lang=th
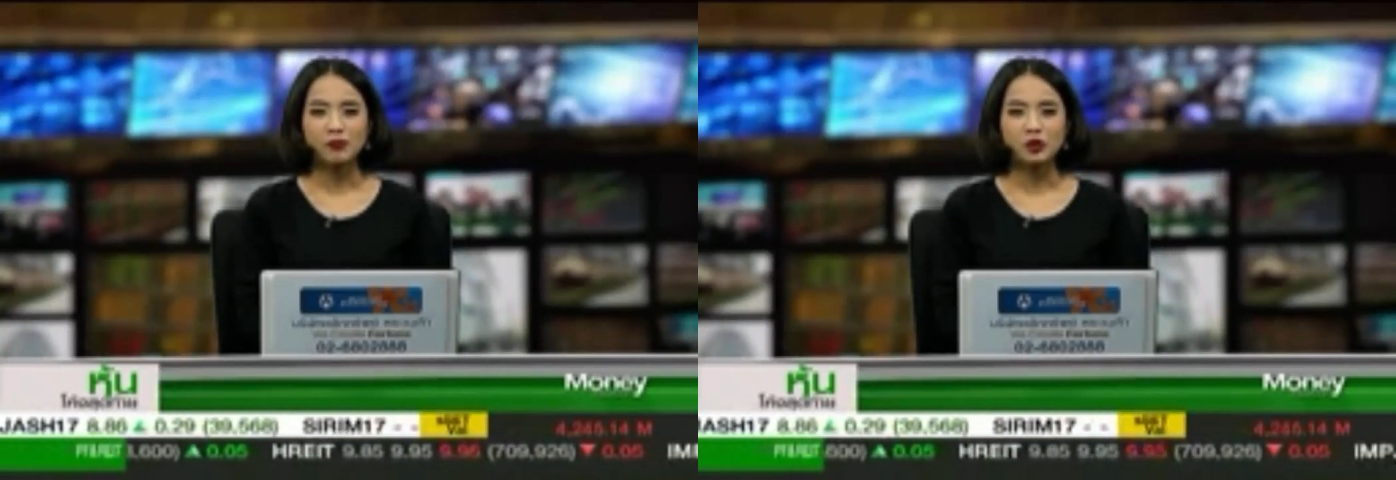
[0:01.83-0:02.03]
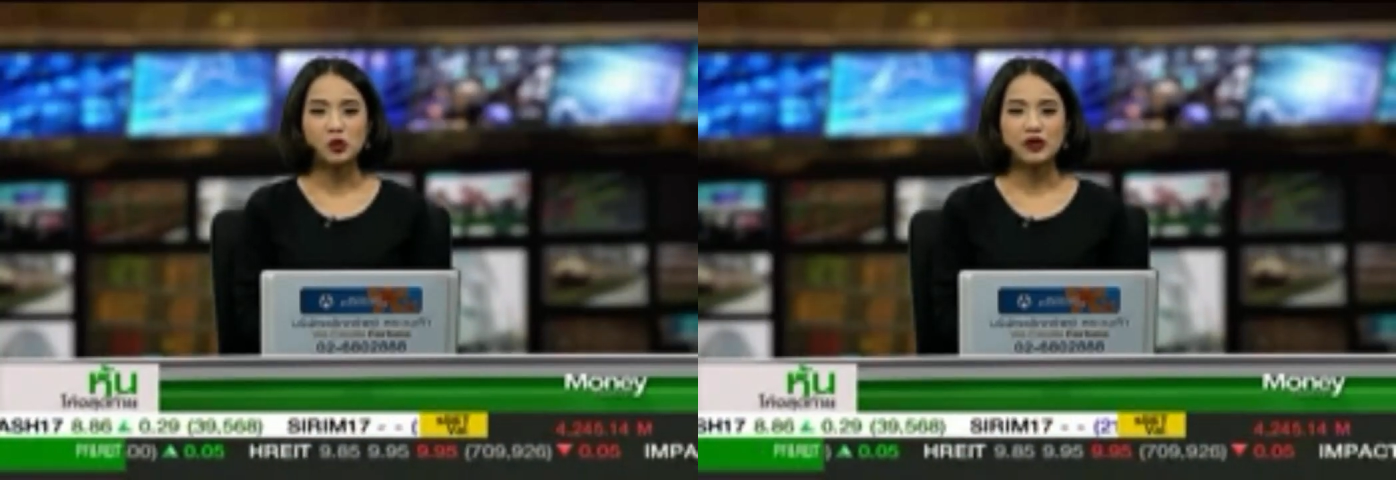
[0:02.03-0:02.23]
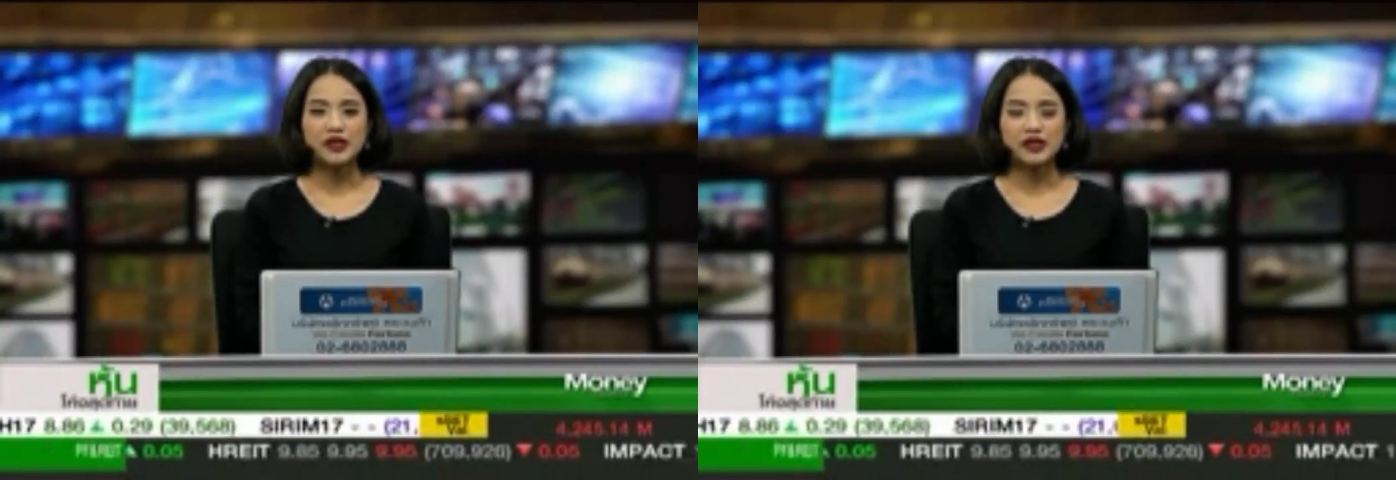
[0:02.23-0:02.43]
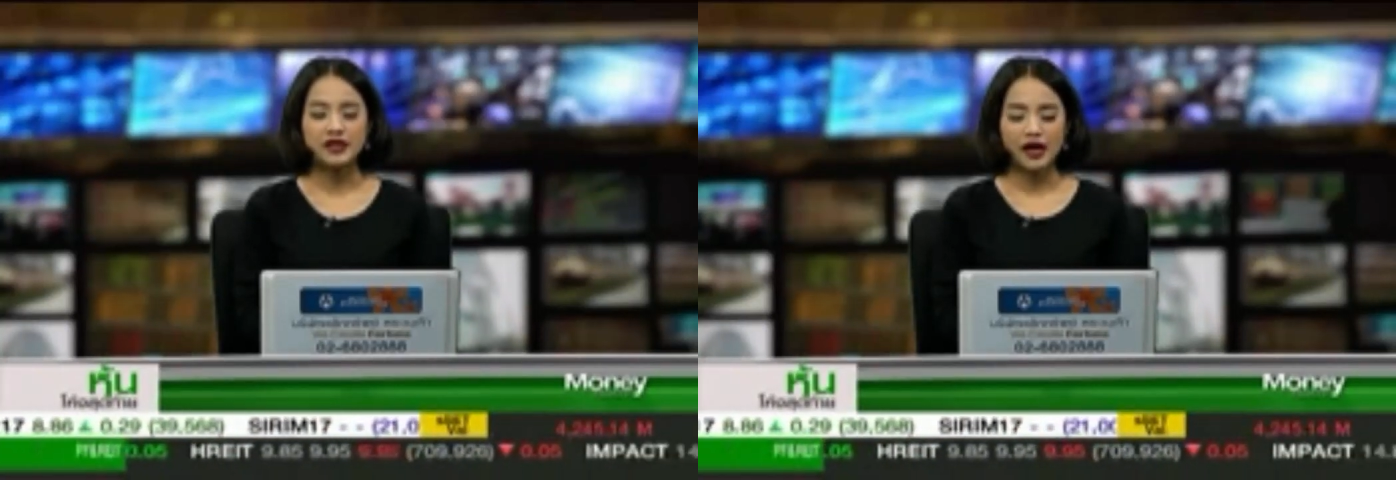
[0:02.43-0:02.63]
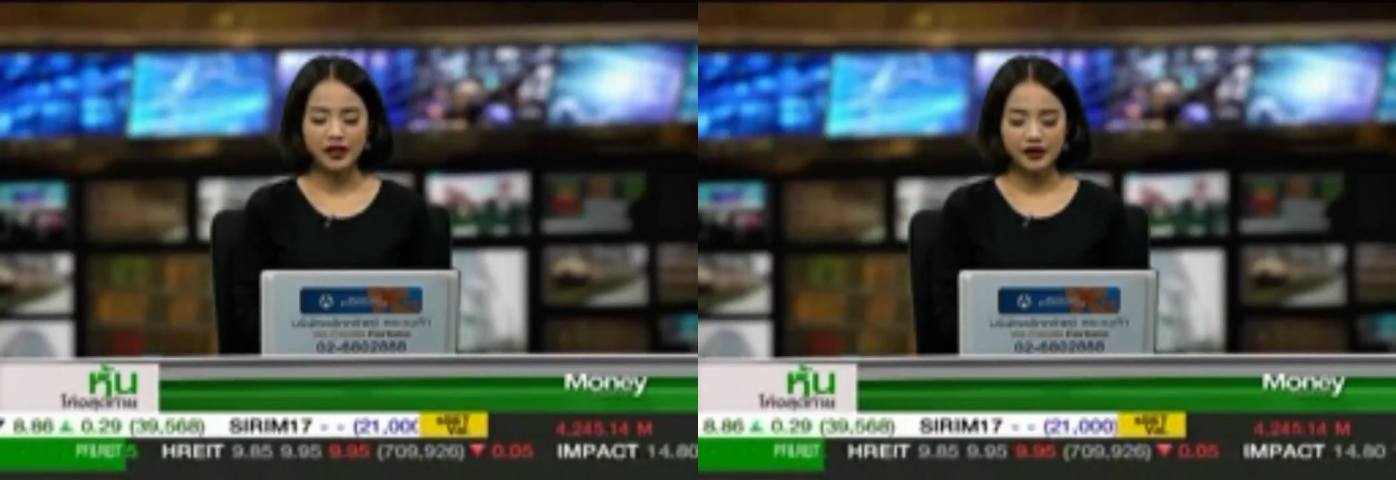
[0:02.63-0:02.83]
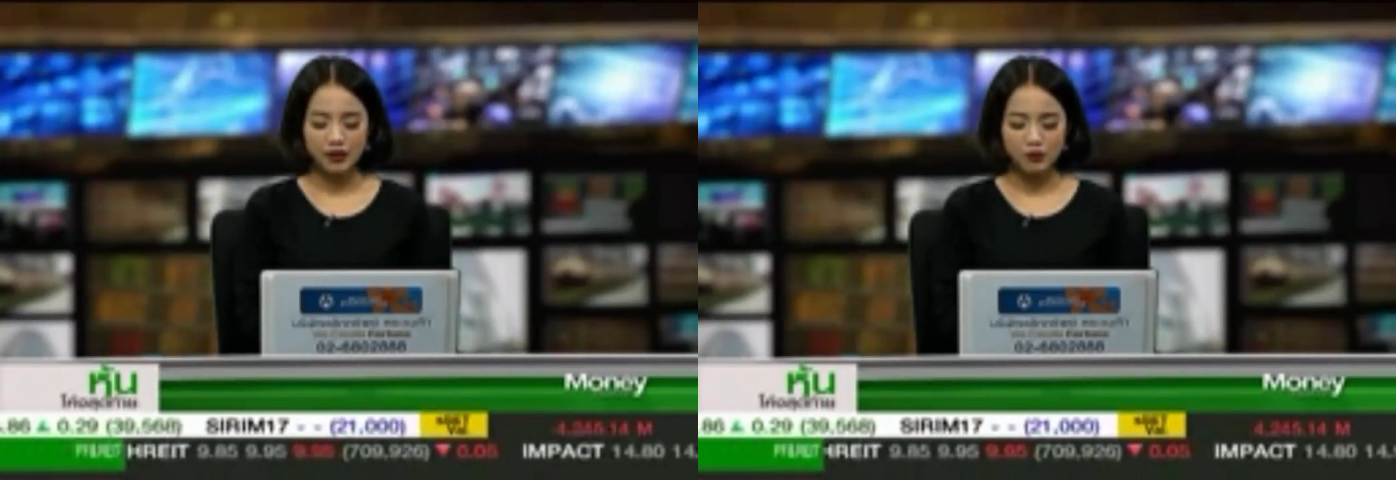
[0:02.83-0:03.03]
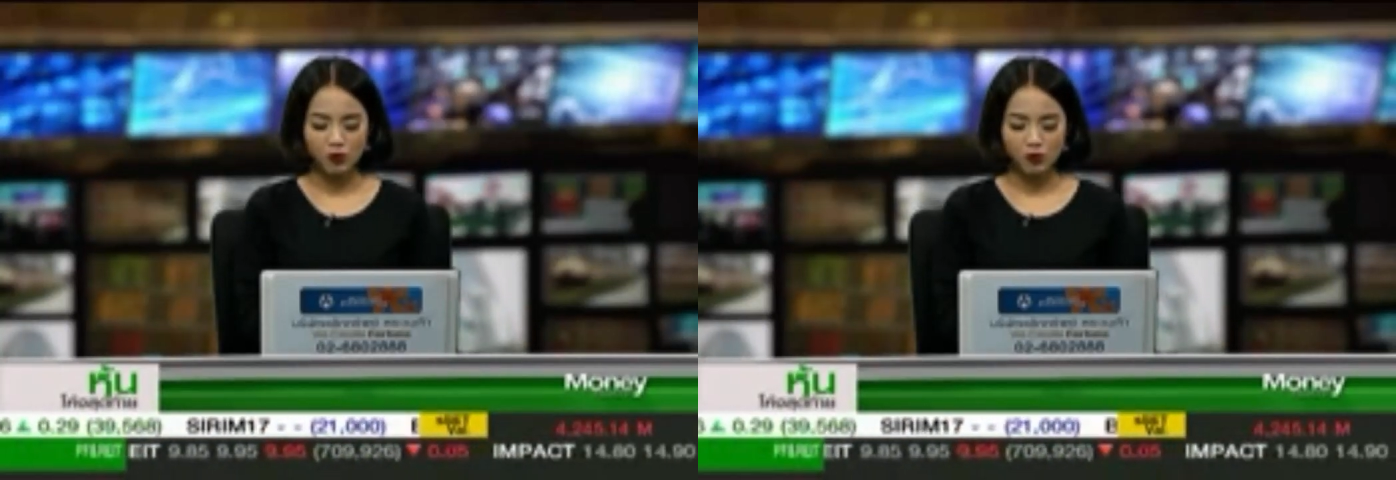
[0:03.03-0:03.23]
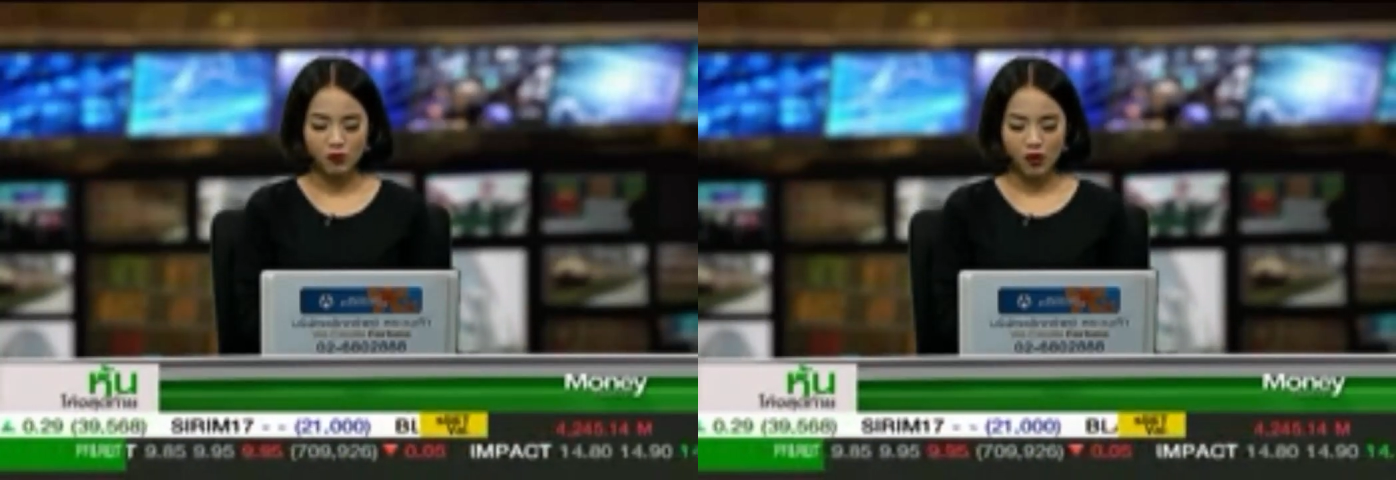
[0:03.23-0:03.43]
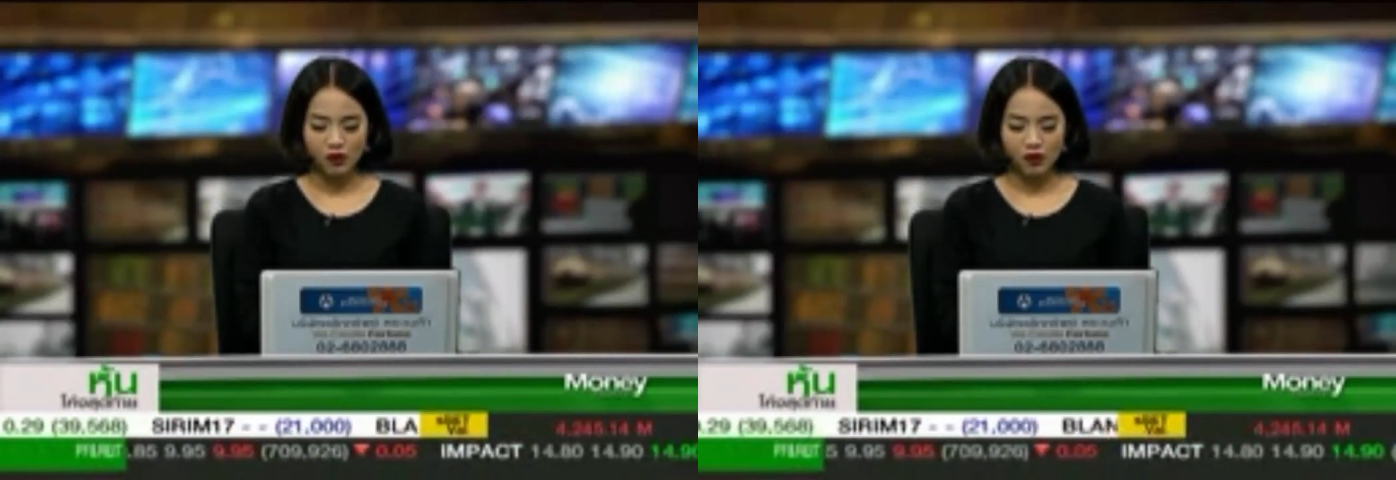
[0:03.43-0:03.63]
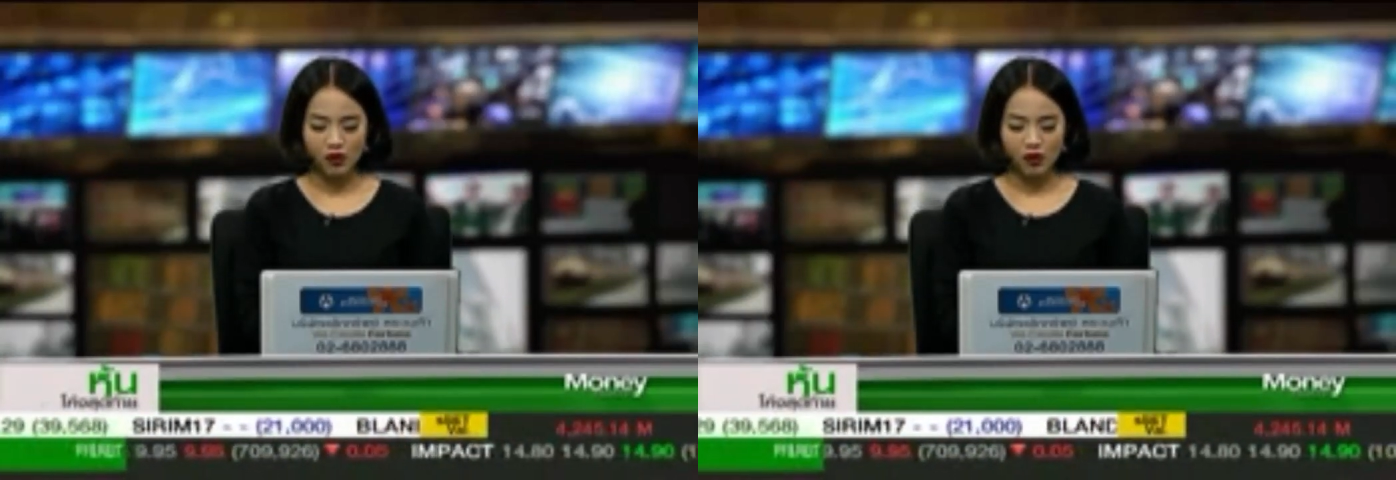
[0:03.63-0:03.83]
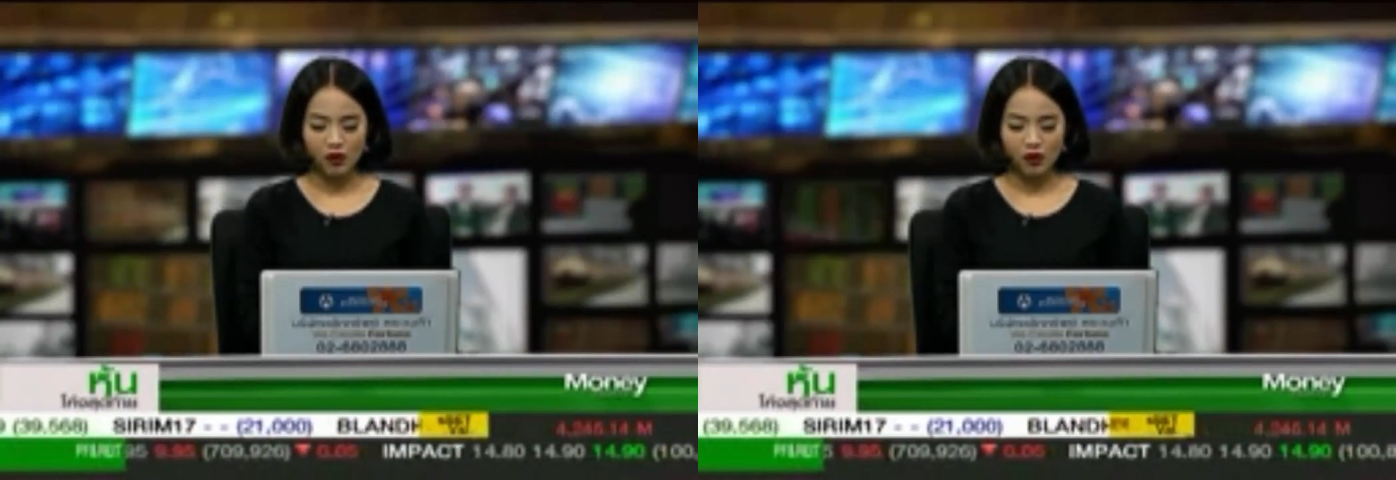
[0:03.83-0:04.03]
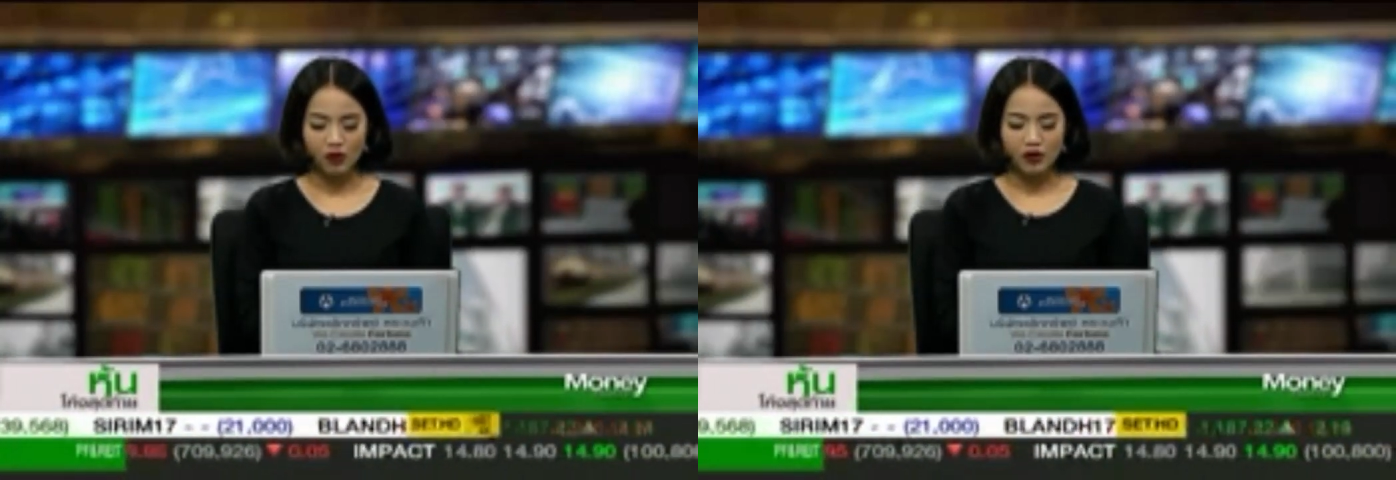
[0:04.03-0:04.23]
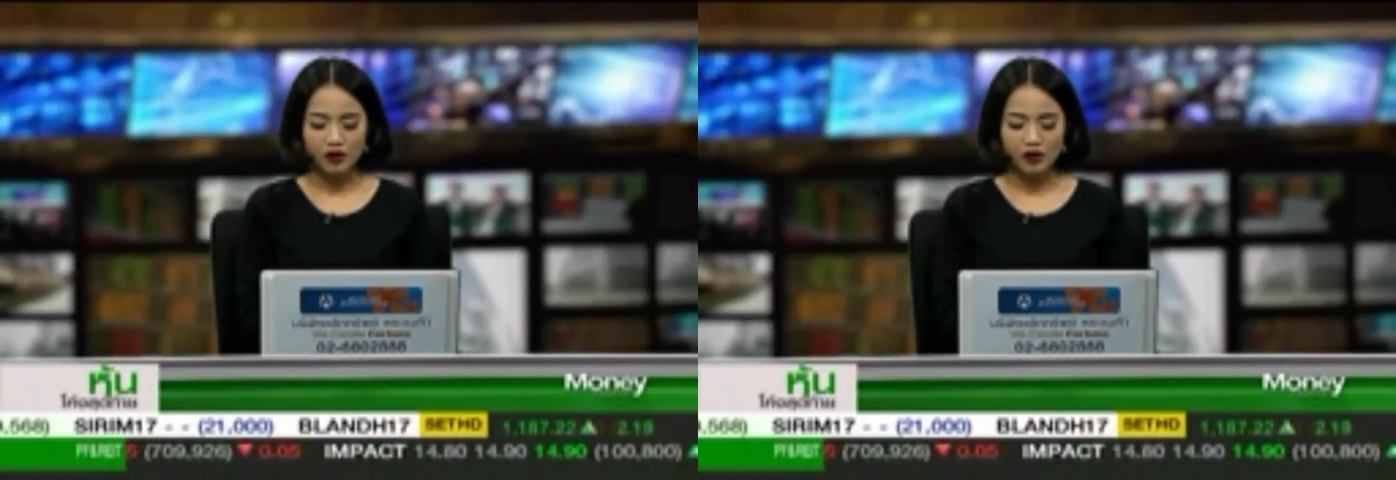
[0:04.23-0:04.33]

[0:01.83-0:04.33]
พรุ่งนี้กันในมุมมองของ